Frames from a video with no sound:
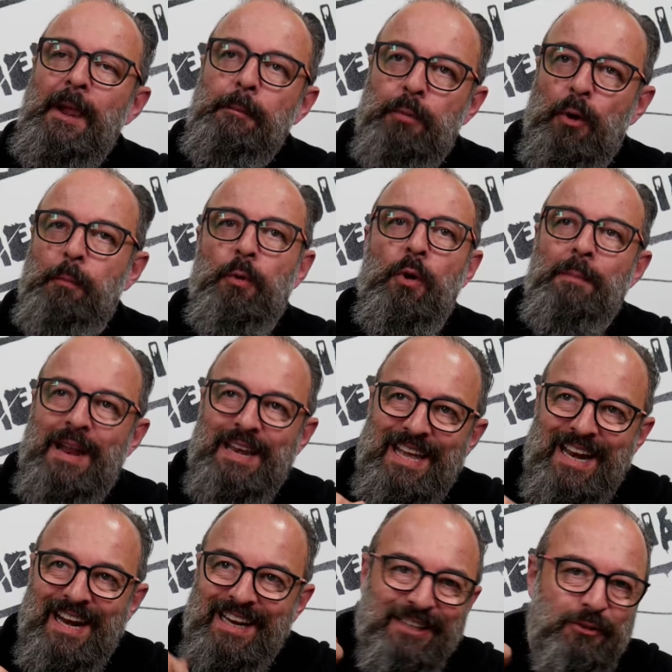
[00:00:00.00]
proprio in
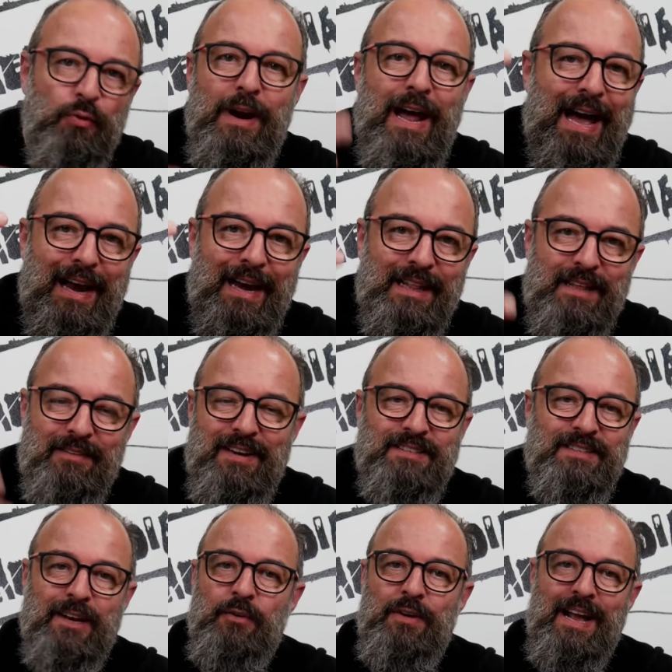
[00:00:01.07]
maniera naturale. Deve
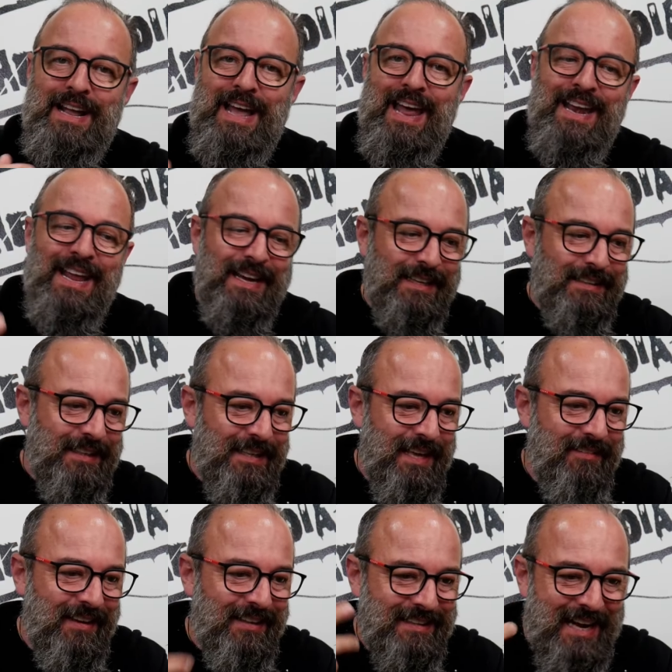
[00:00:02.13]
essere una canna che ti
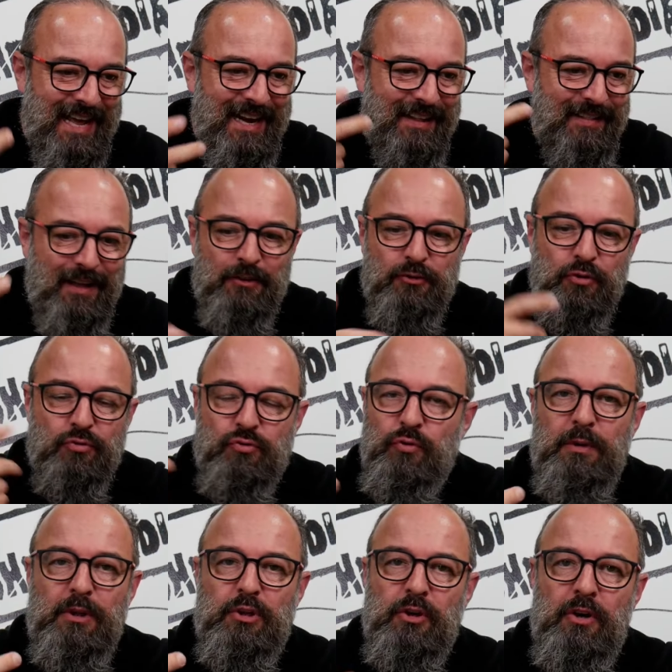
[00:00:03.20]
deve entrare dentro
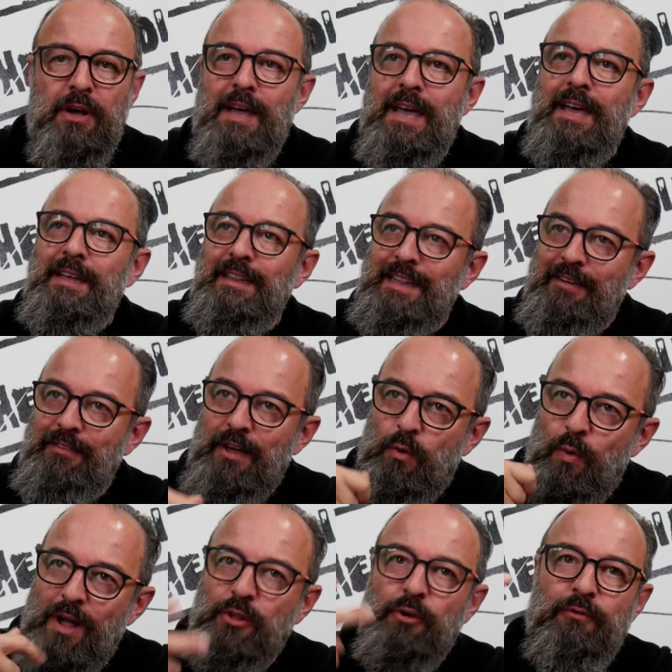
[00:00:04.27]
subito. Devi,
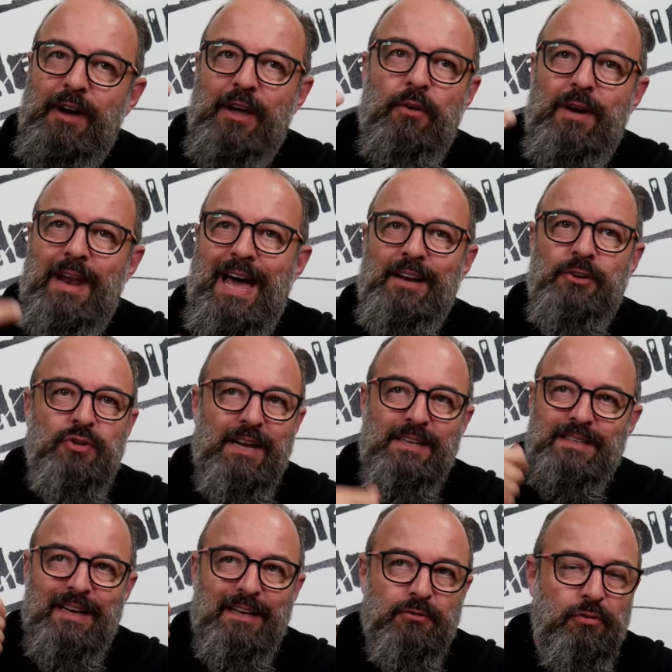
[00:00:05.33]
quando fai un lancio,
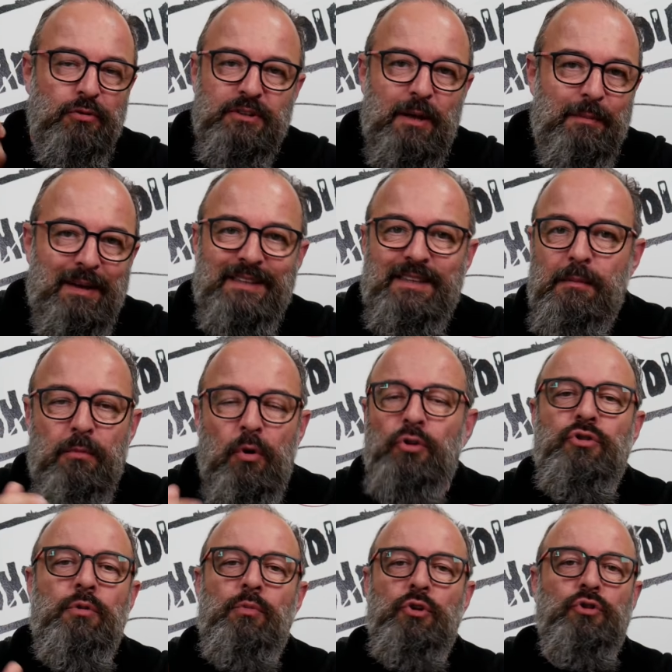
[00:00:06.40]
essere assolutamente
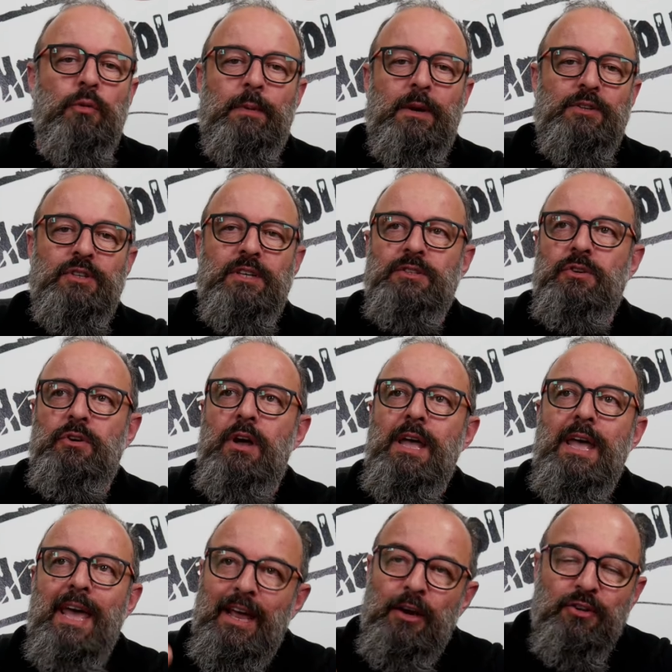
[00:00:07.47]
molto, molto preciso
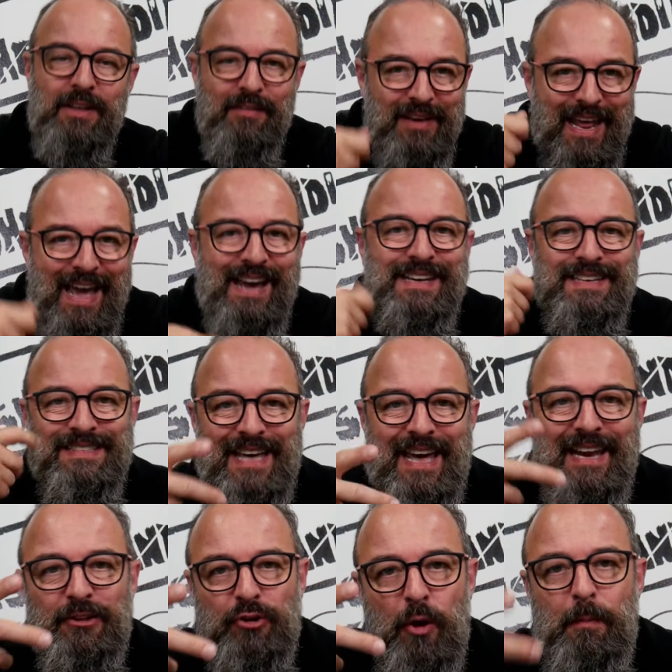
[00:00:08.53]
e non devi neanche
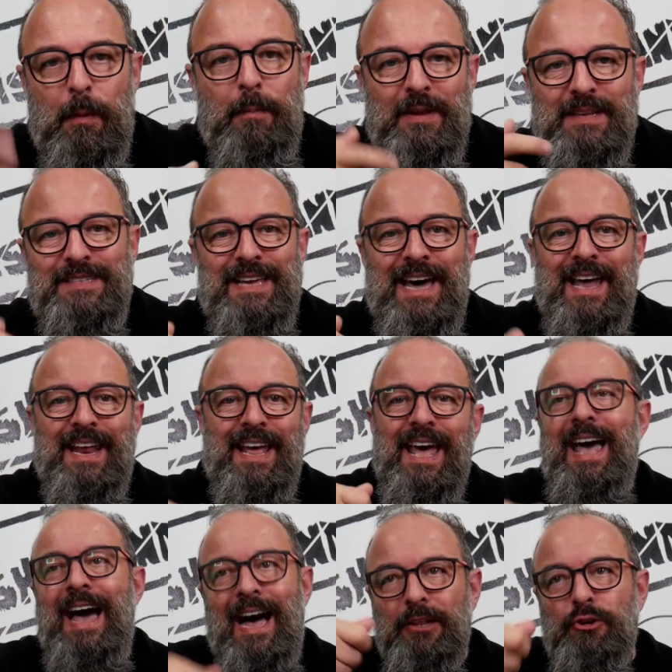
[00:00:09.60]
stare troppo a pensare
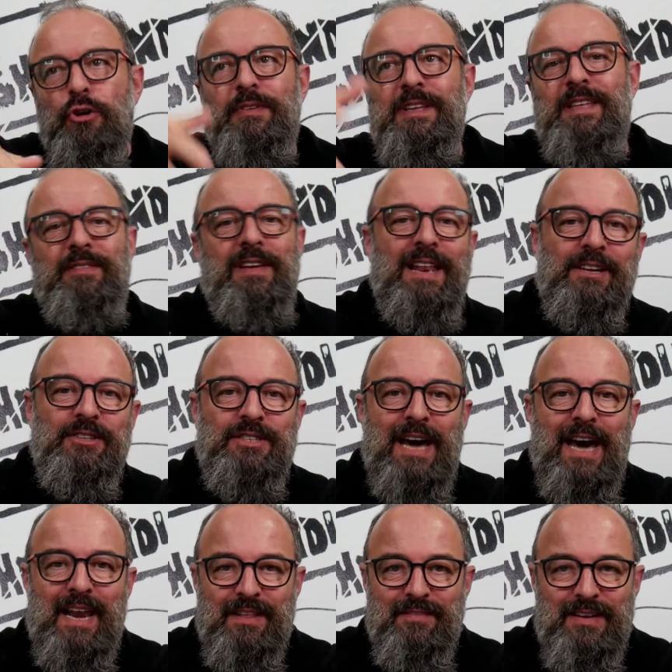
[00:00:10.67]
a dove devi lanciare. Deve